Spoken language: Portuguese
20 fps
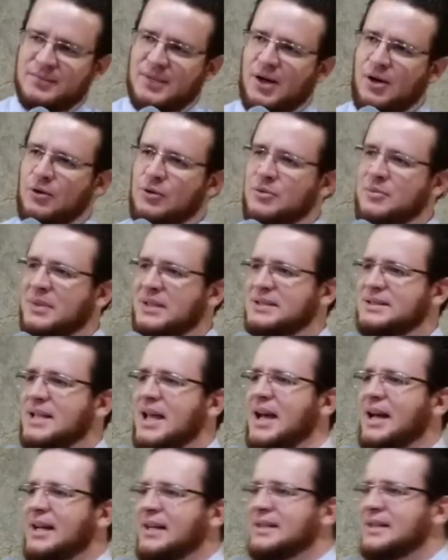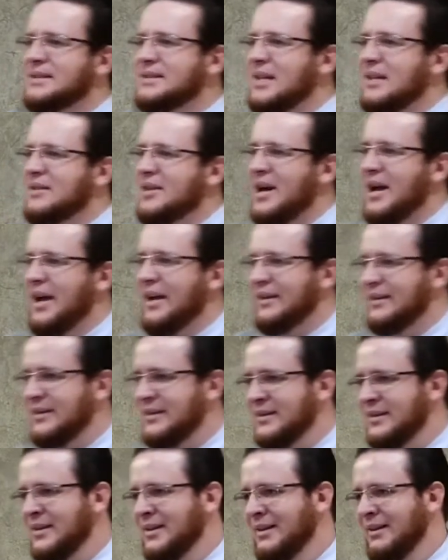algumas décadas
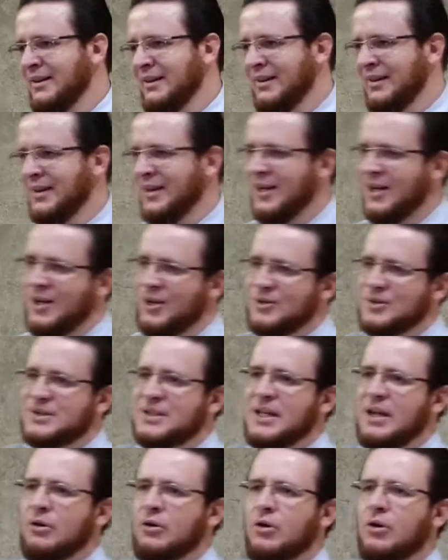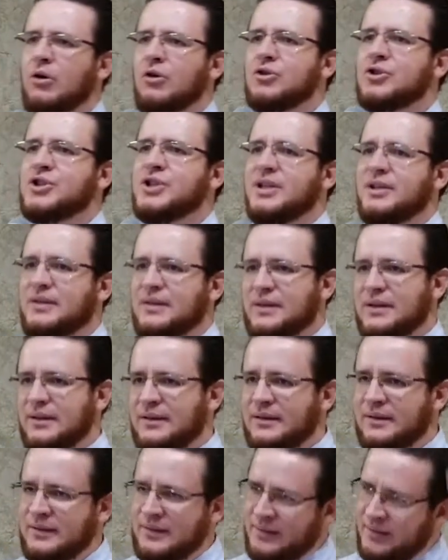atrás, os
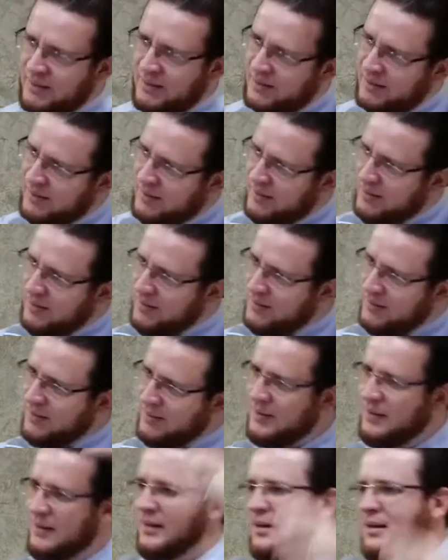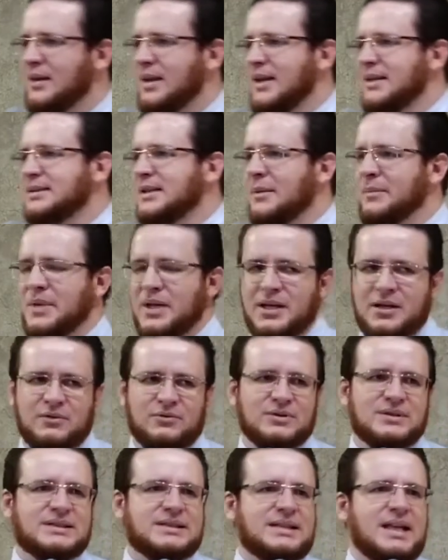neurologistas que
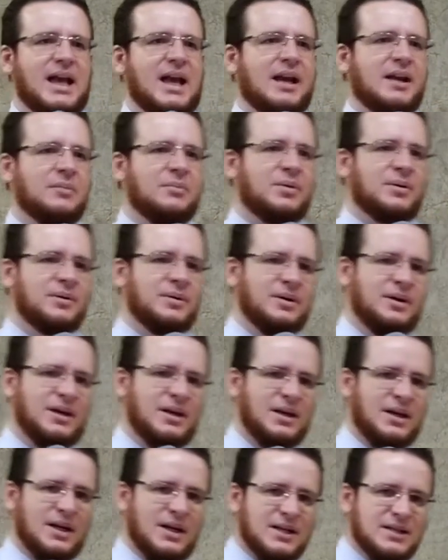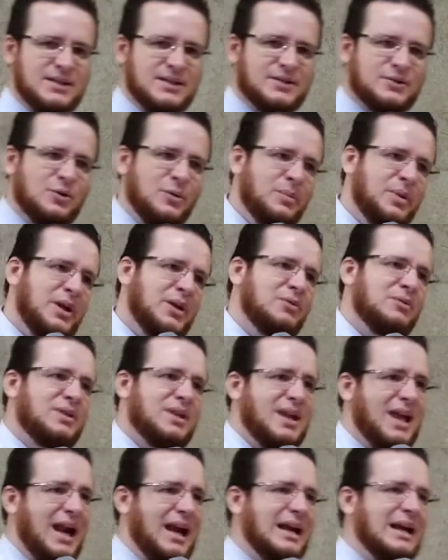examinam o cérebro descobriram
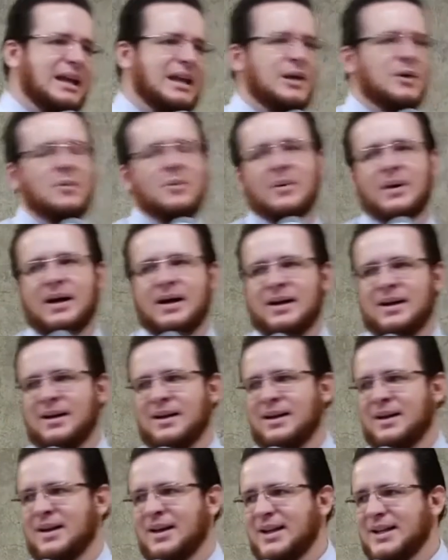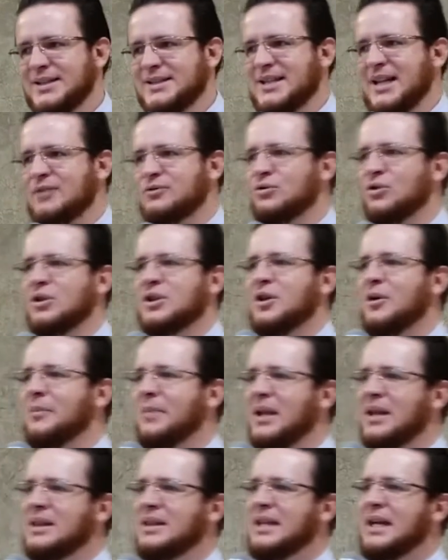que a língua está
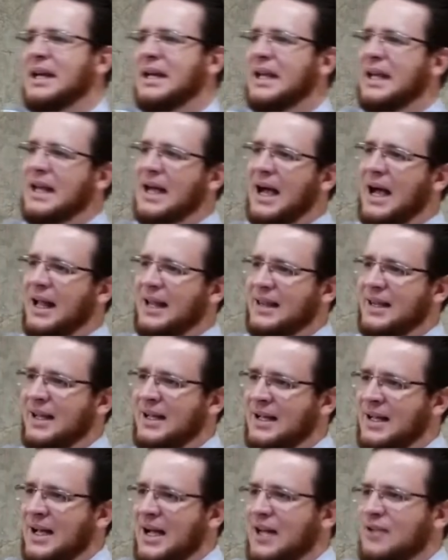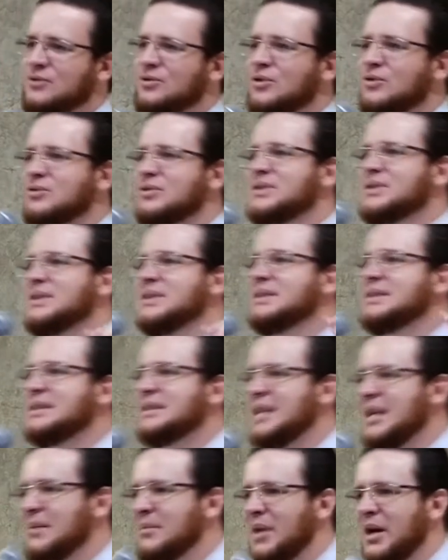totalmente ligada a todo o
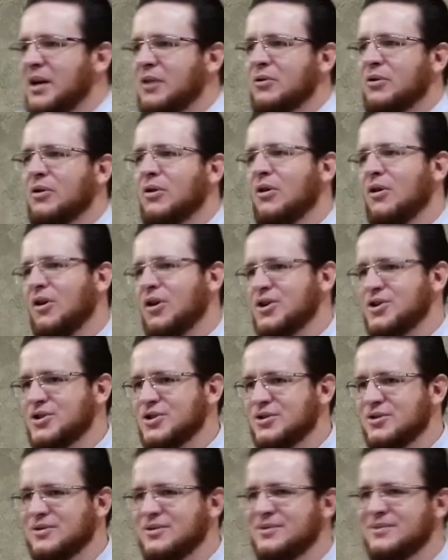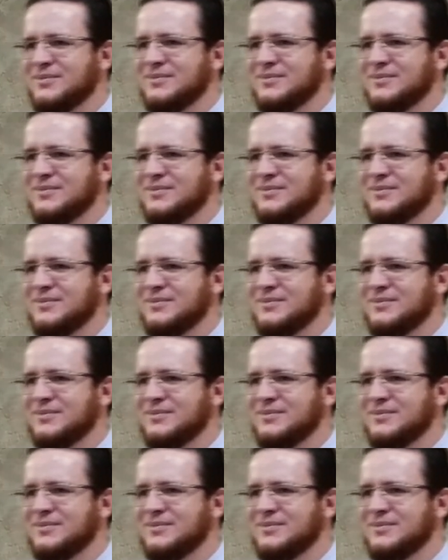sistema neurológico.